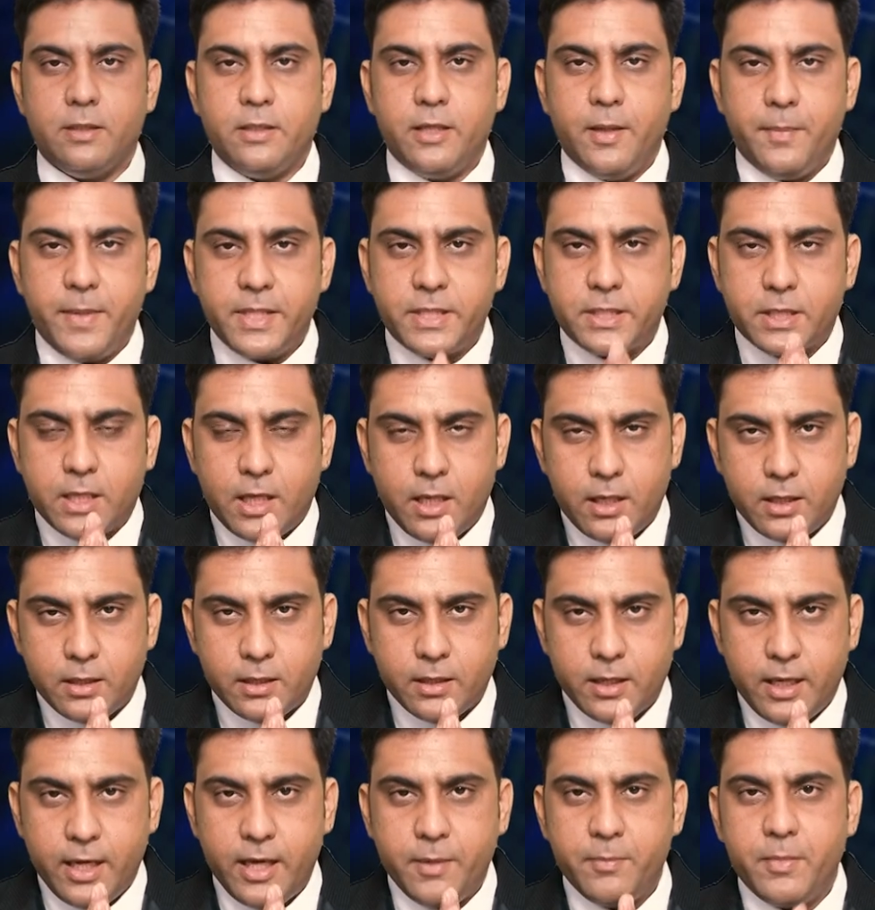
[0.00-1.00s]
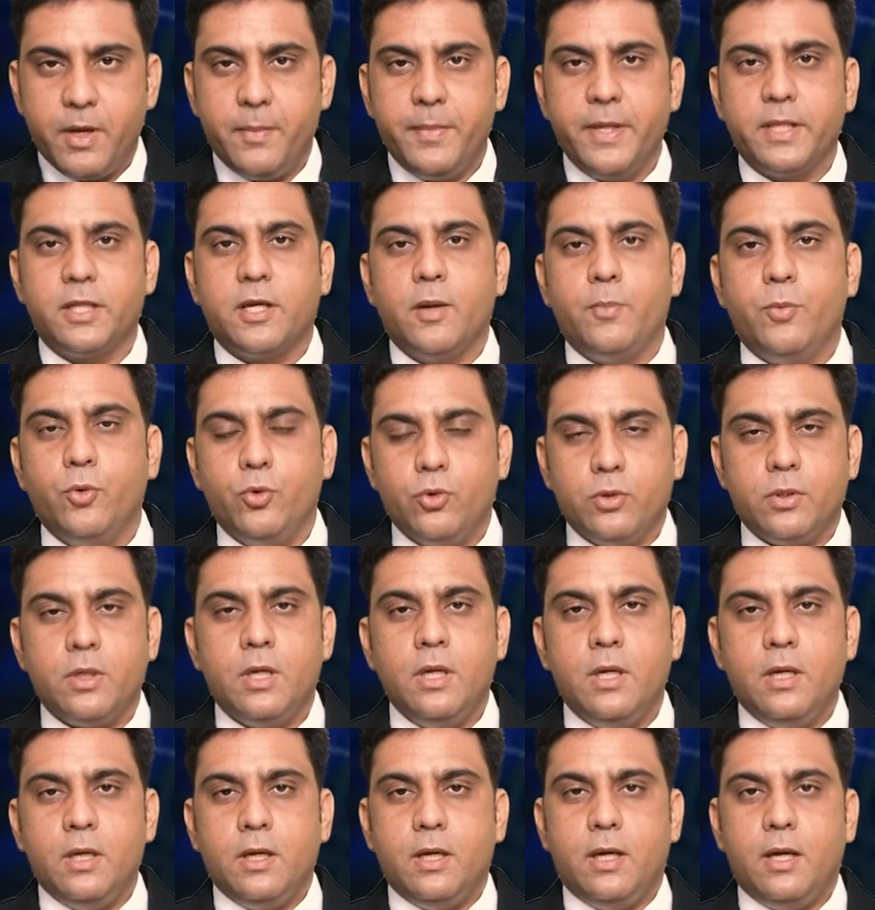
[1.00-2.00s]
नमस्कार आई एम अमित कपूर
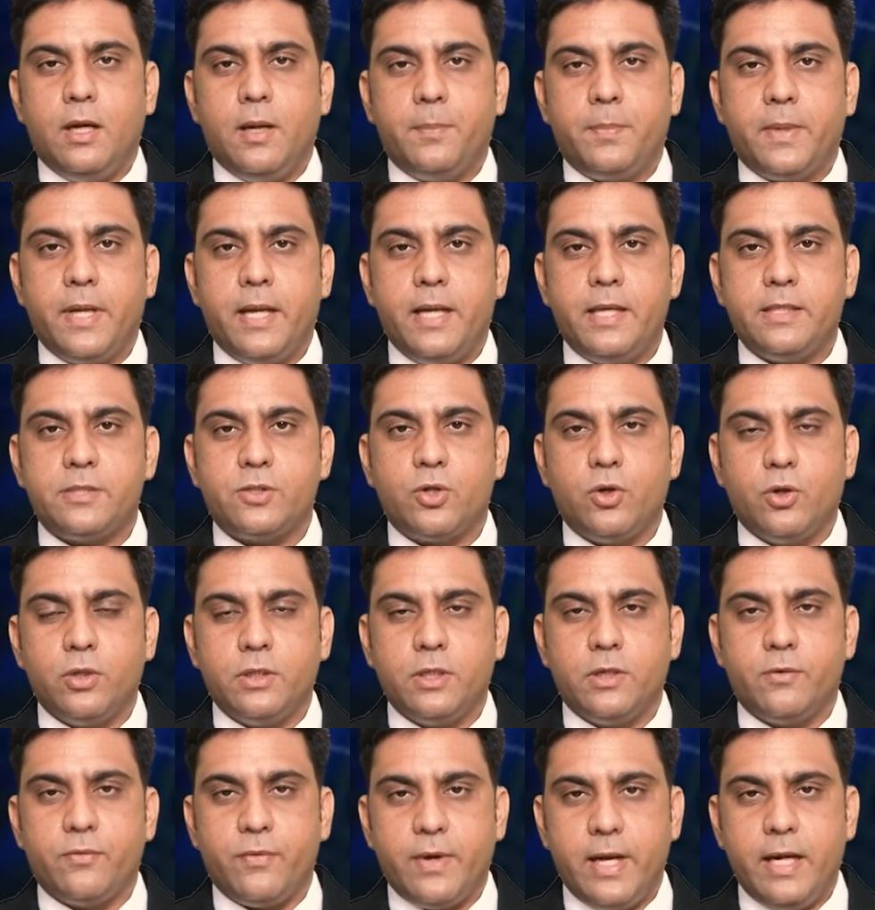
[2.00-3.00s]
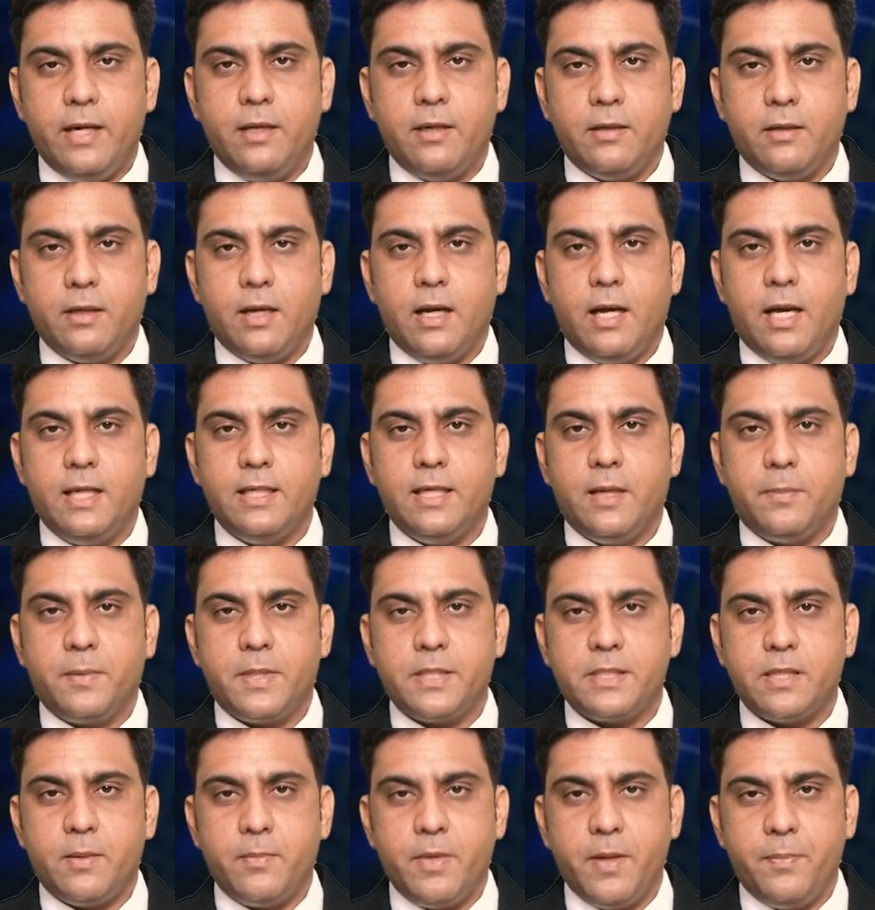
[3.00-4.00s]
आपका एस्ट्रोलॉजर फ्रेंड आज
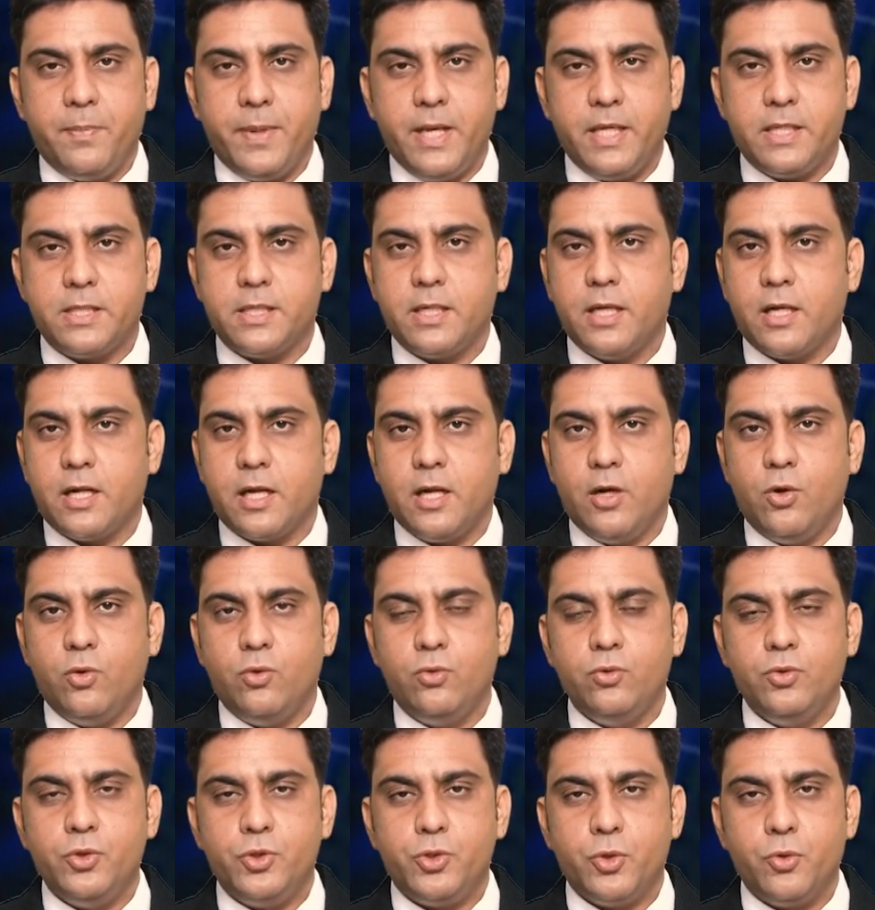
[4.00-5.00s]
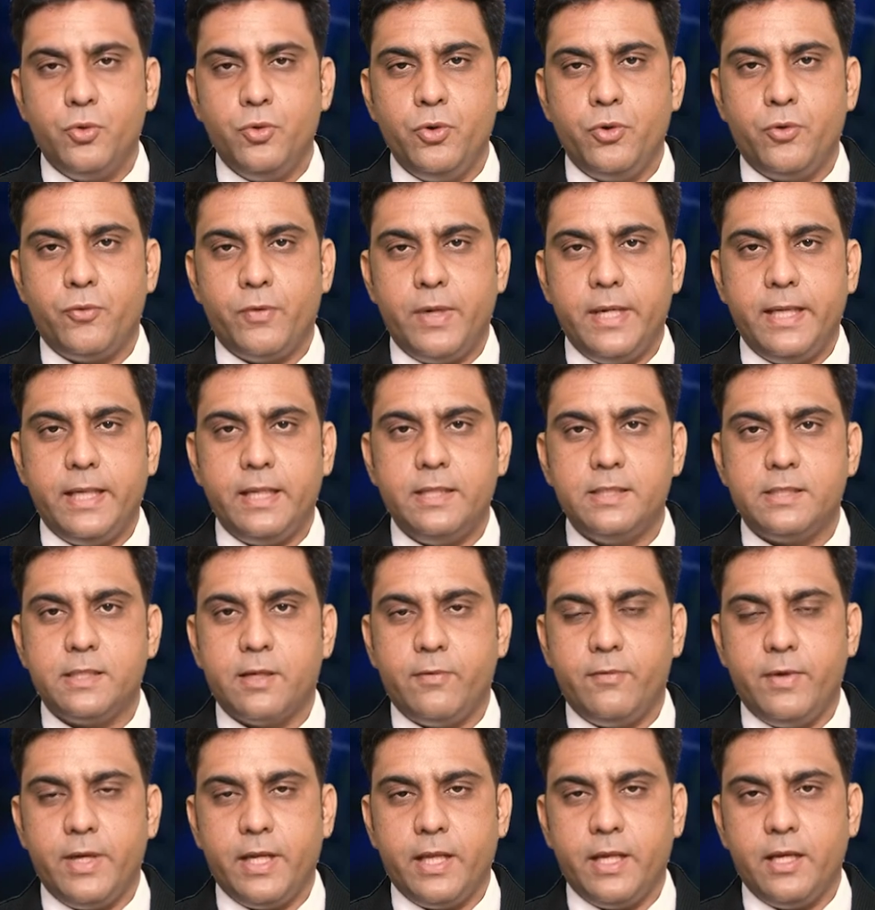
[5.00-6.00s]
आपके सामने पेश कर रहा हूं जून
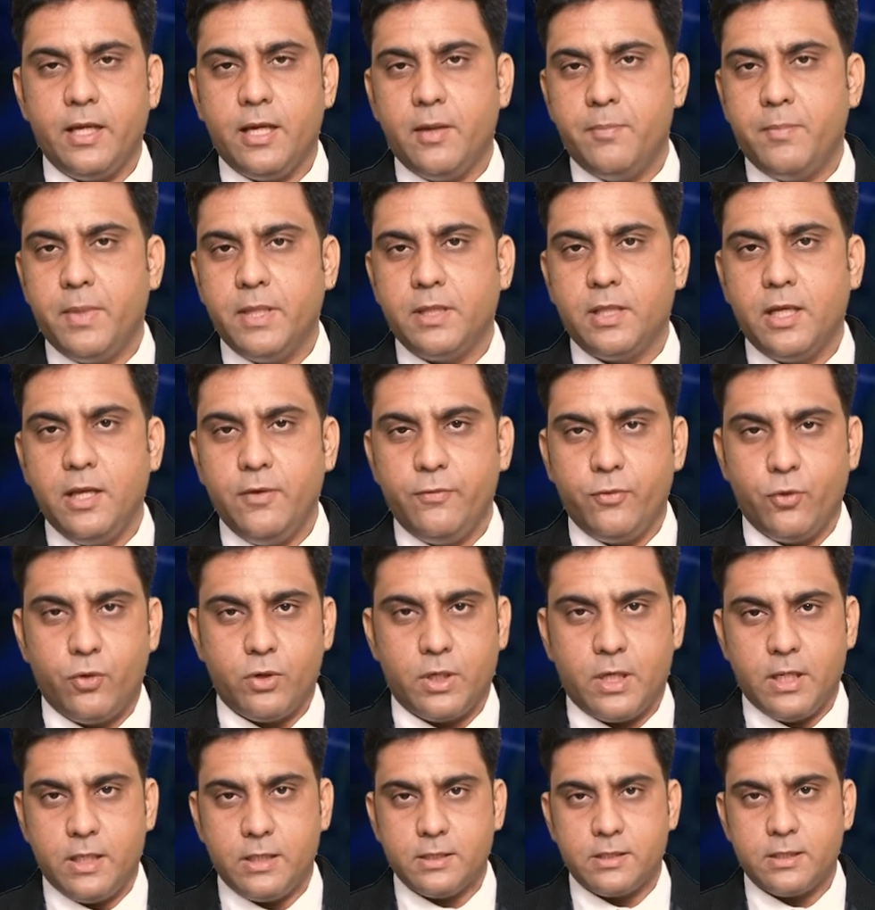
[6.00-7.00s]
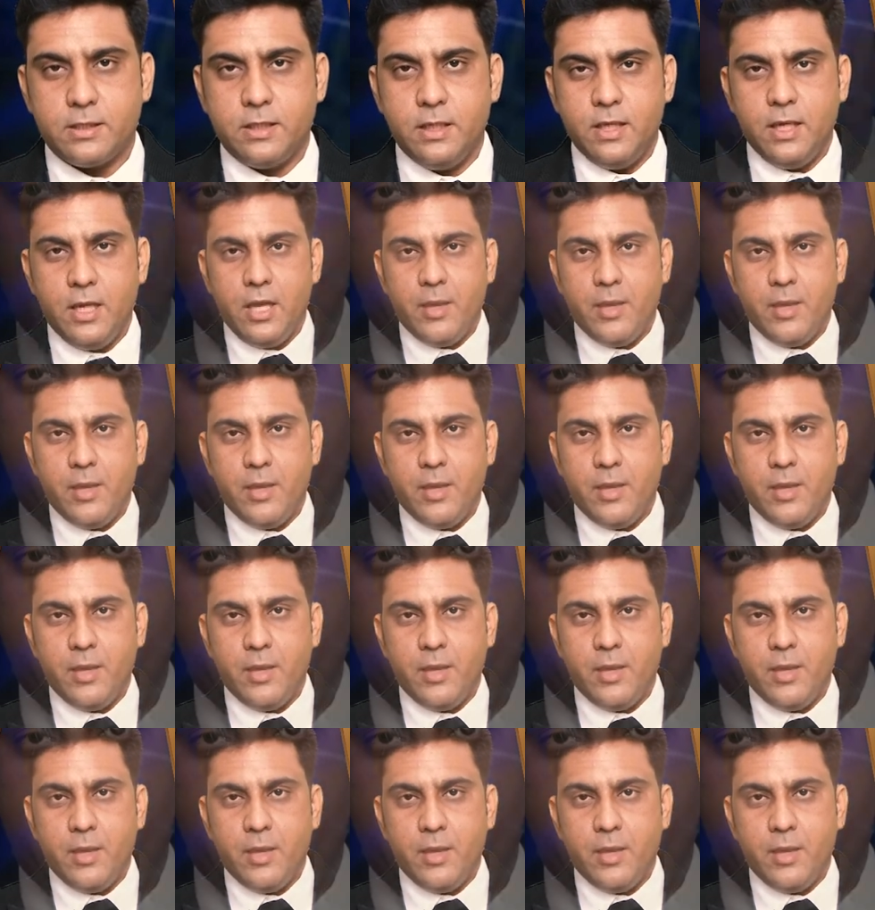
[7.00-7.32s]
2017 का मंथली फोरकास्ट